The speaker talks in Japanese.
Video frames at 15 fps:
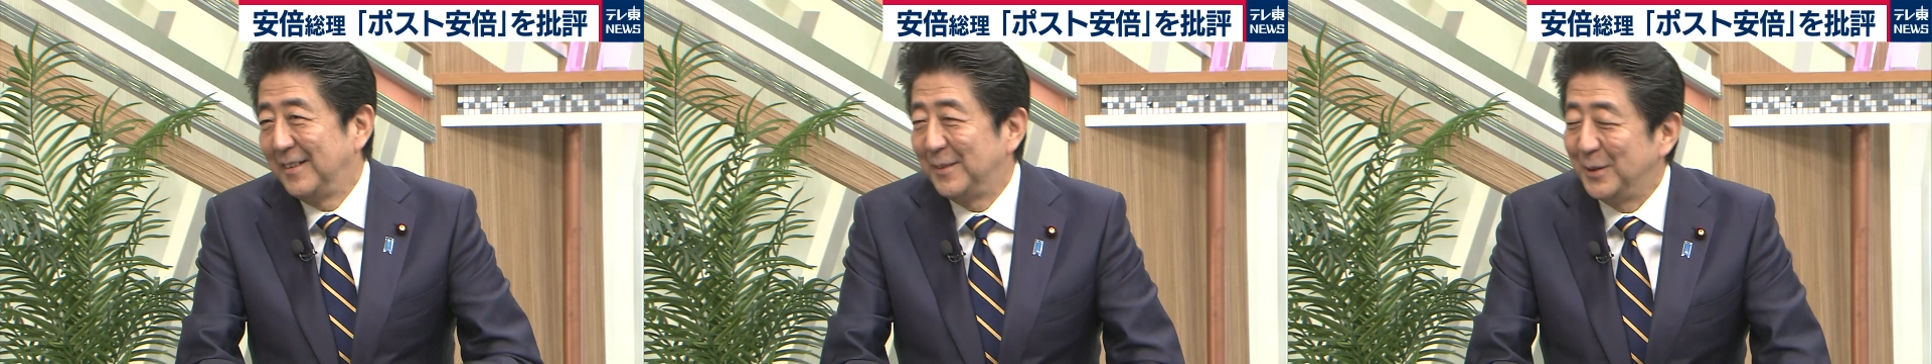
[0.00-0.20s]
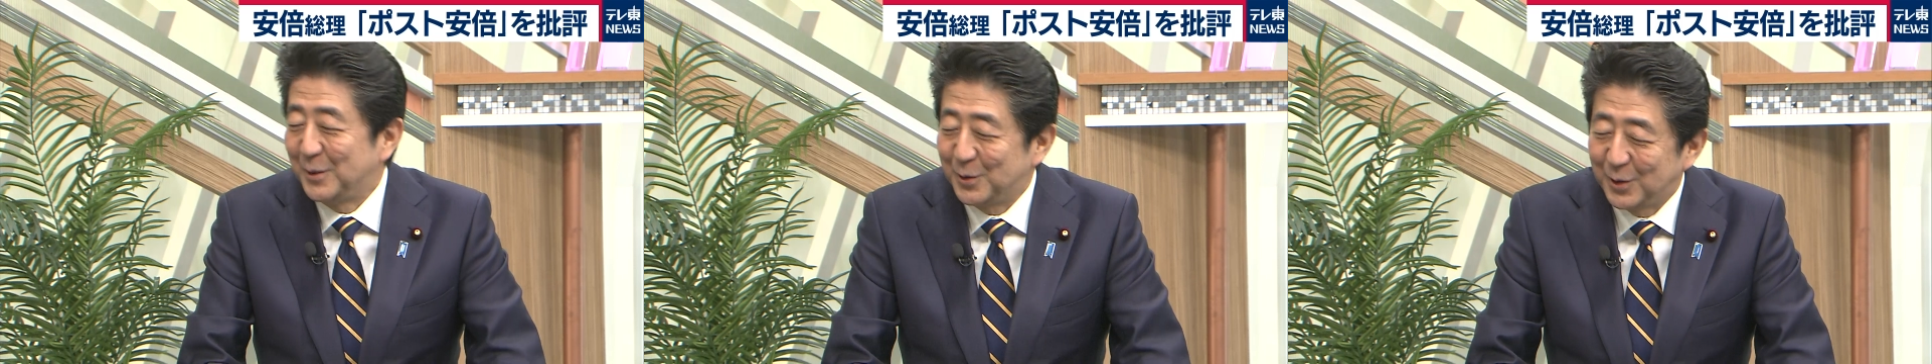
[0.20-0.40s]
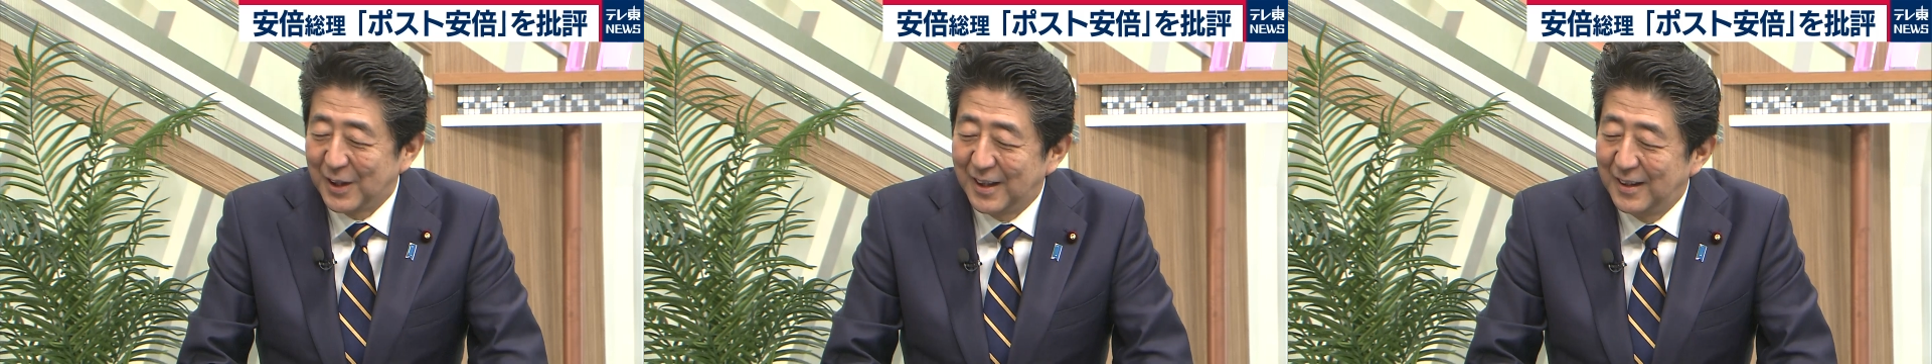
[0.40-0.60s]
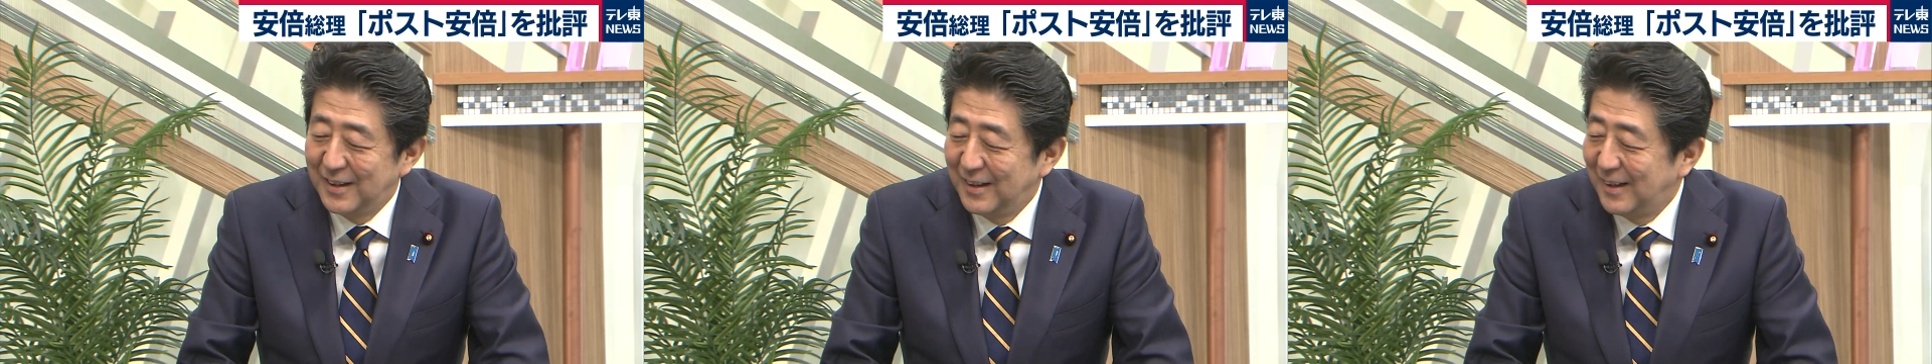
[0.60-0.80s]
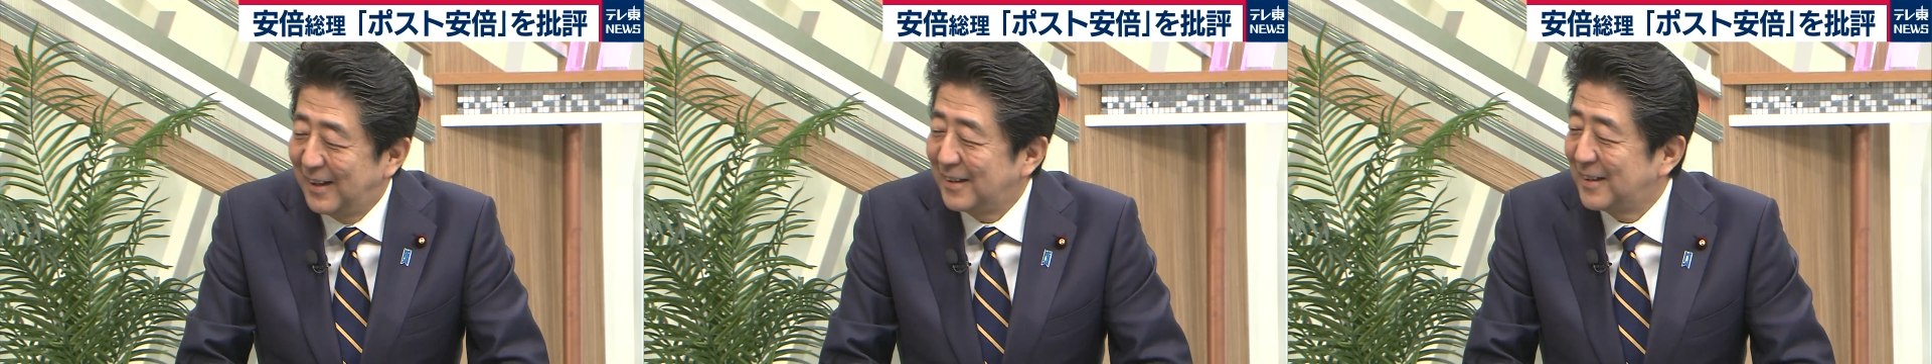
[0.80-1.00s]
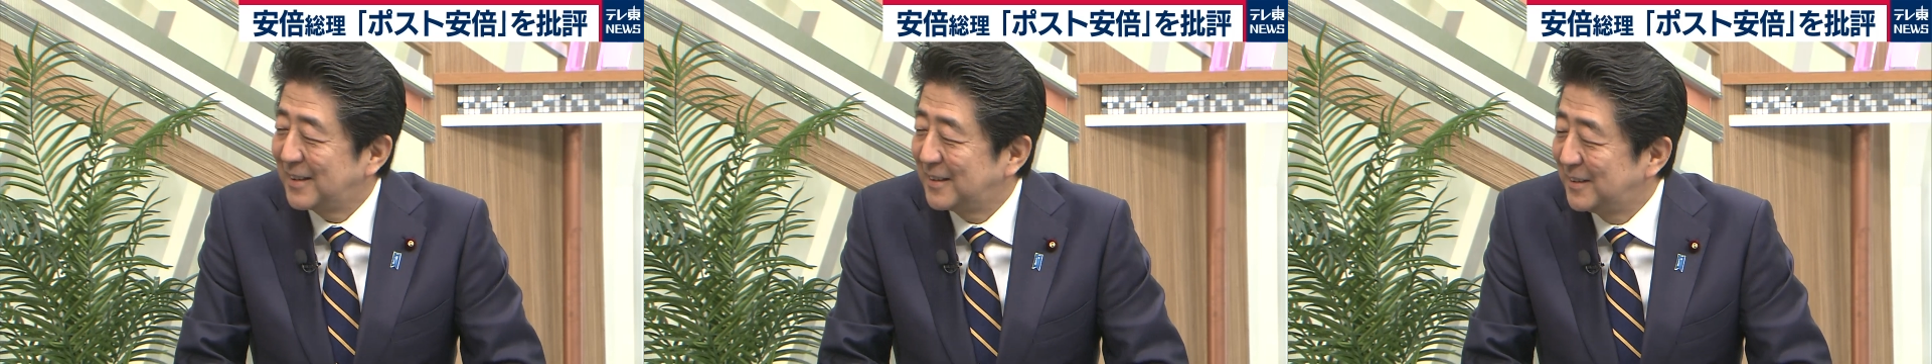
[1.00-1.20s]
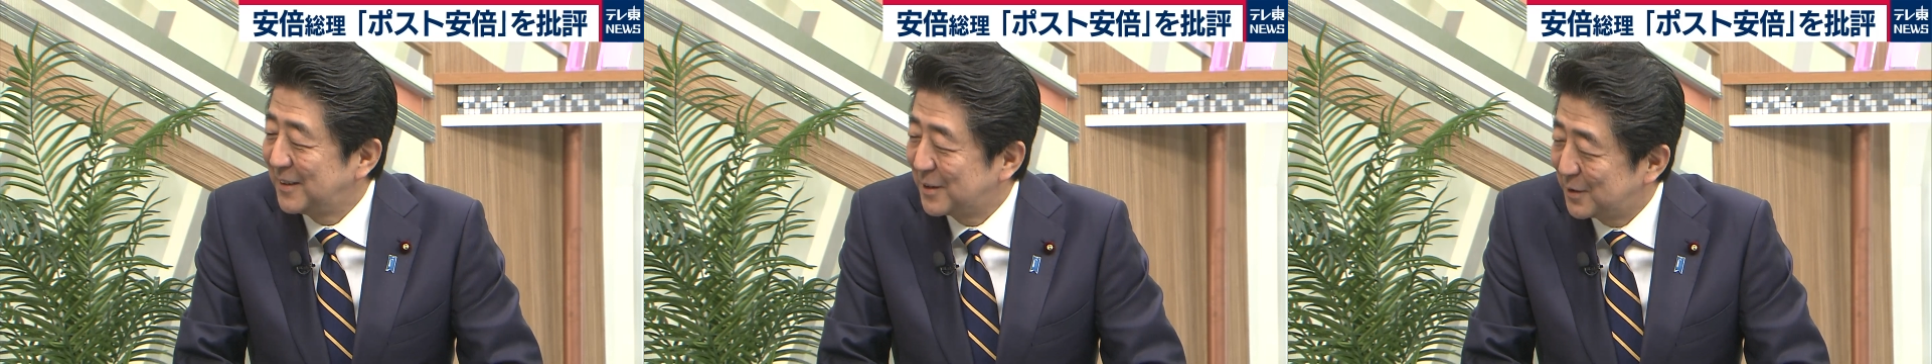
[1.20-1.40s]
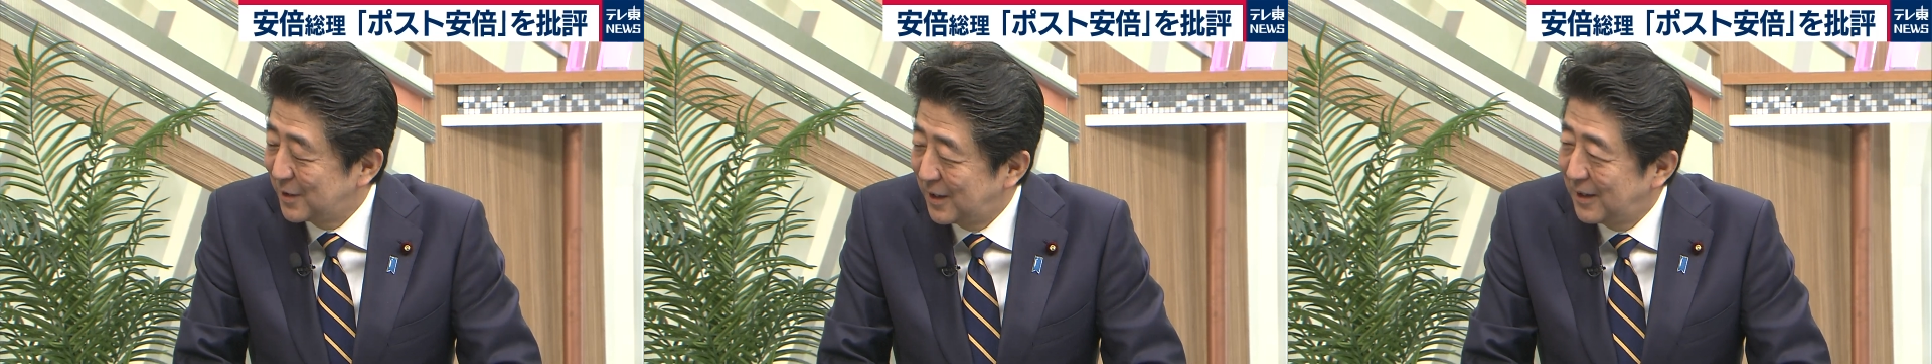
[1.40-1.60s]
ということがあるらしいん
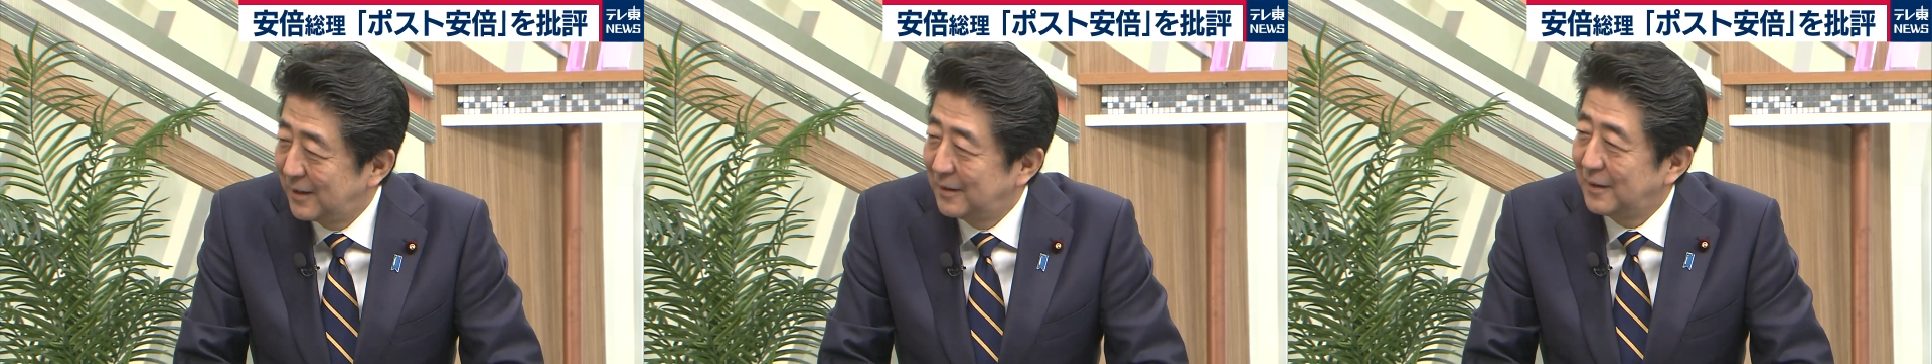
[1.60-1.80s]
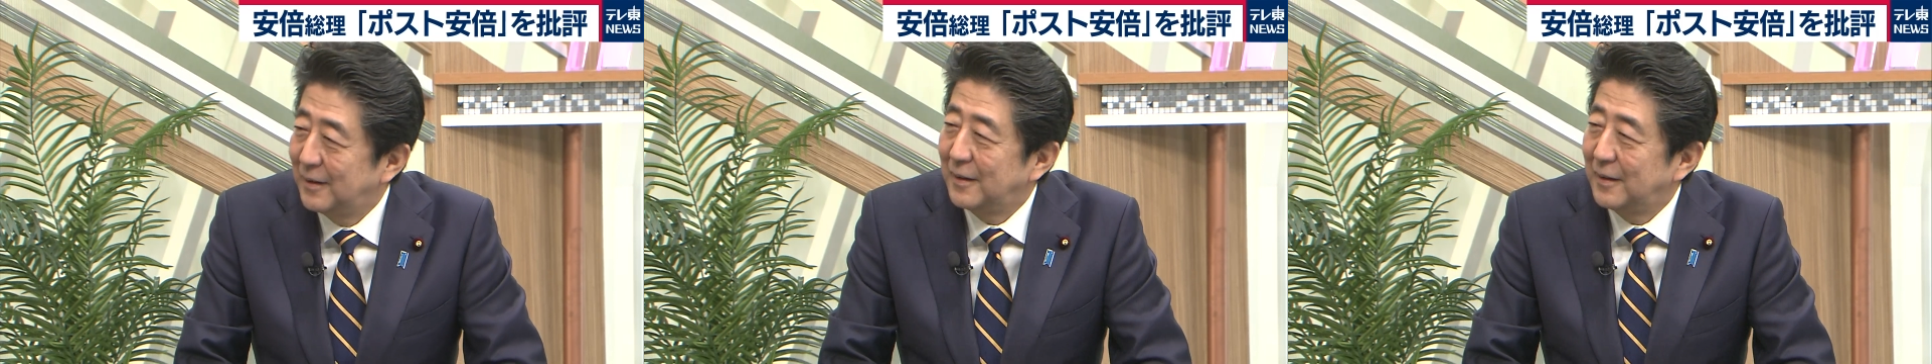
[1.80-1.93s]
ですね。